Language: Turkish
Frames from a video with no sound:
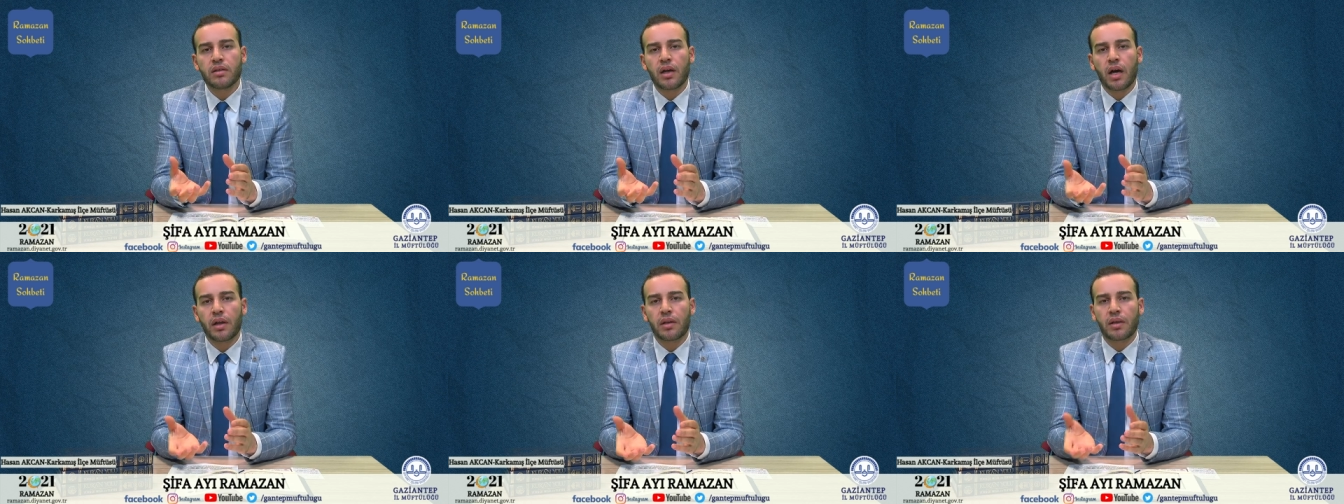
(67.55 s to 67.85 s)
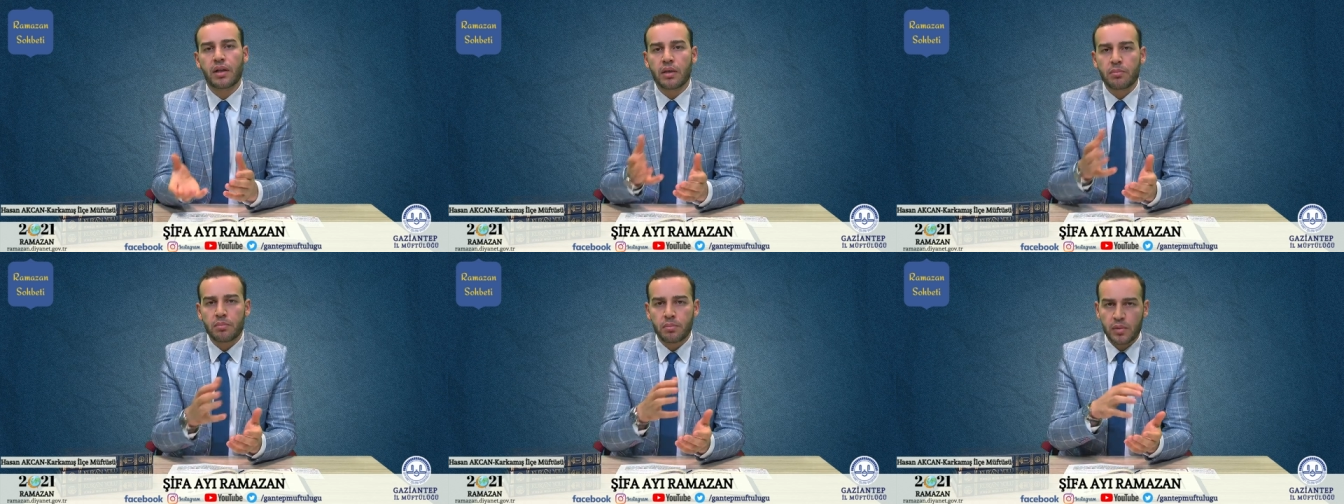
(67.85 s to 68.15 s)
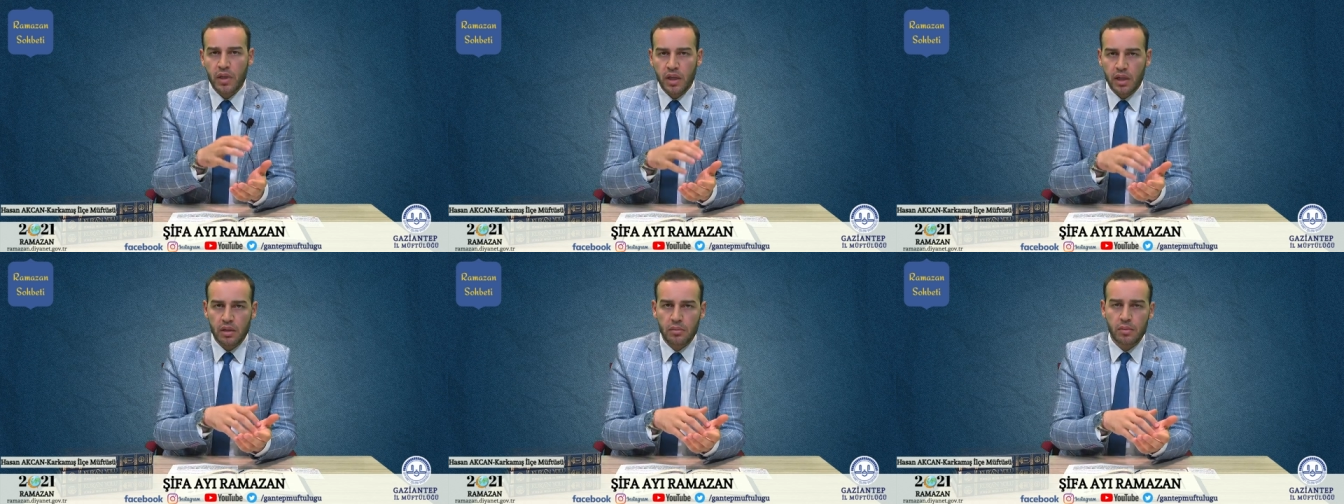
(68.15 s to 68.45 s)
anlam
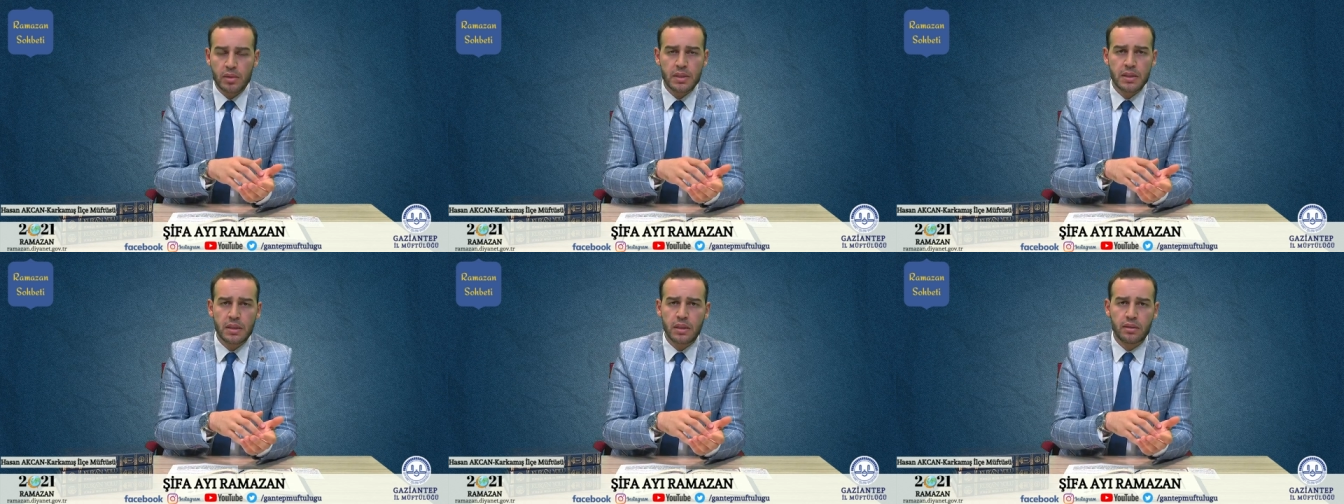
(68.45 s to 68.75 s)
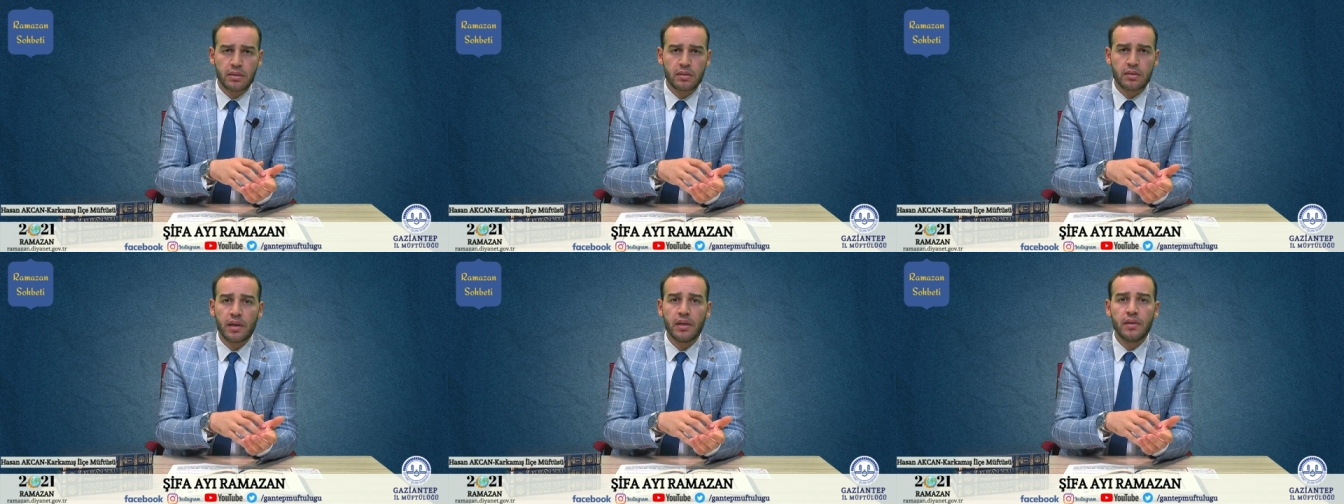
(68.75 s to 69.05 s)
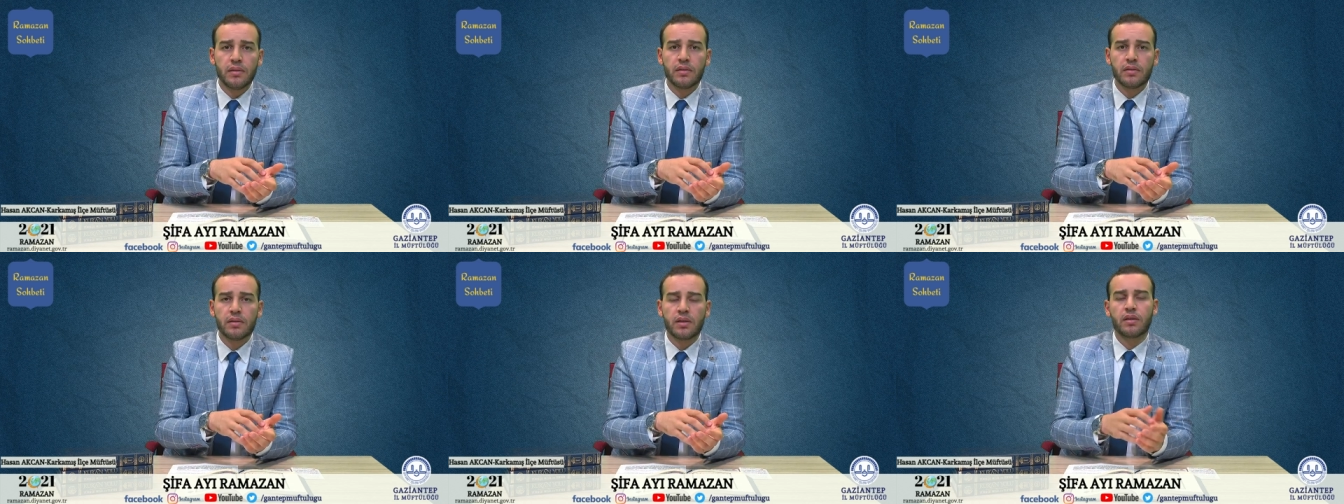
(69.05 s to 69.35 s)
daralmasına
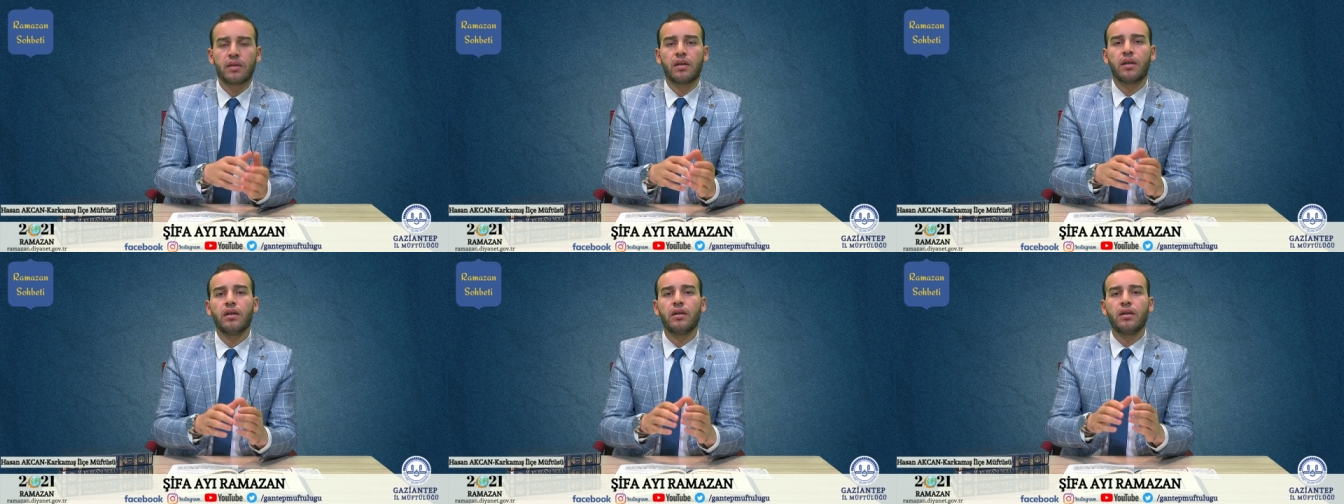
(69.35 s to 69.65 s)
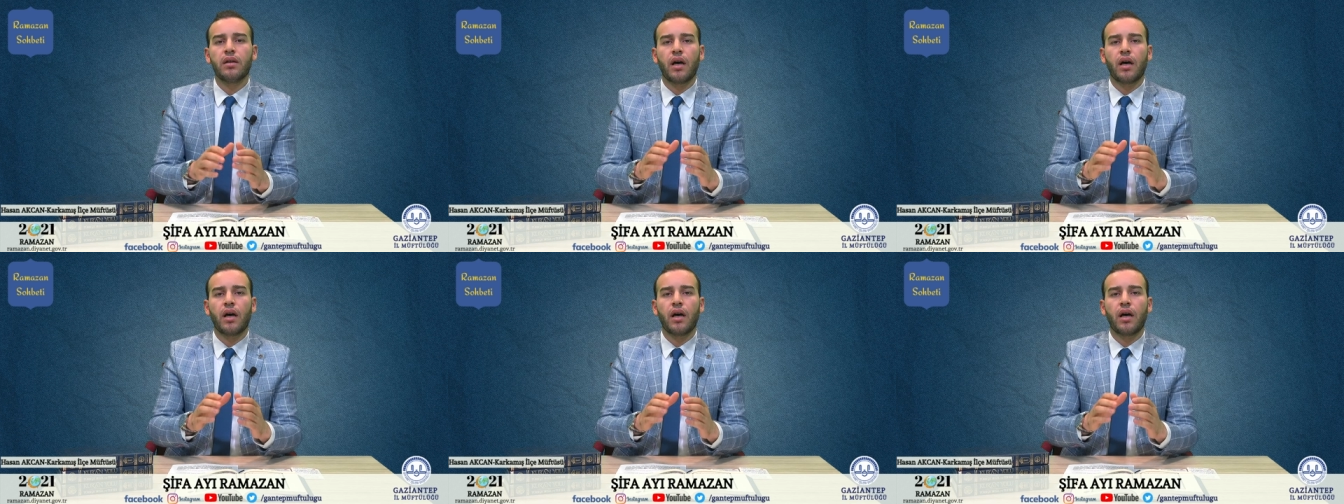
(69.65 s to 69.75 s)
gider ya da